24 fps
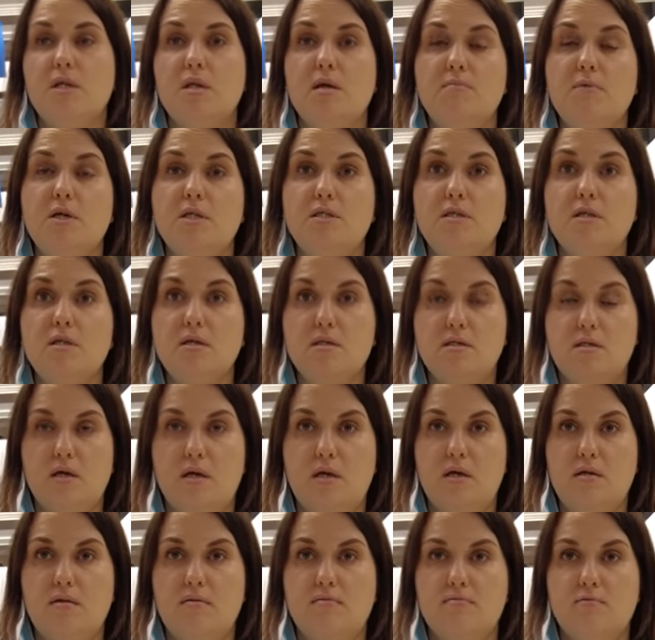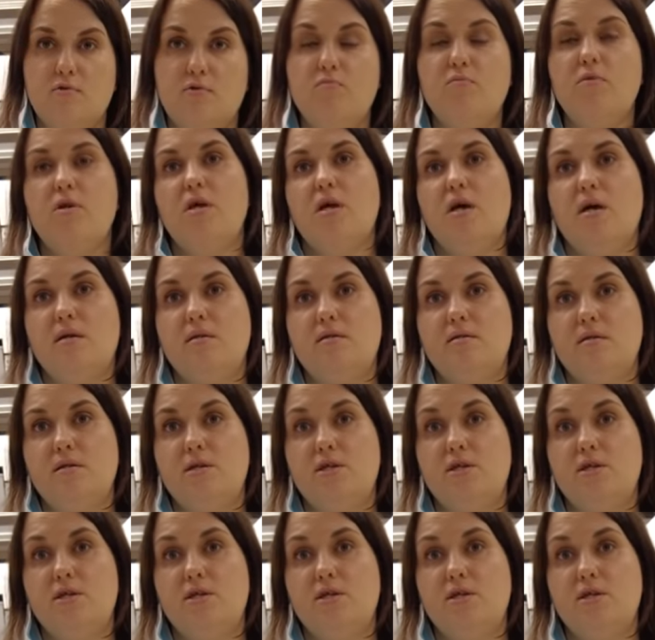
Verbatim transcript: на месте не стоит, он меняется.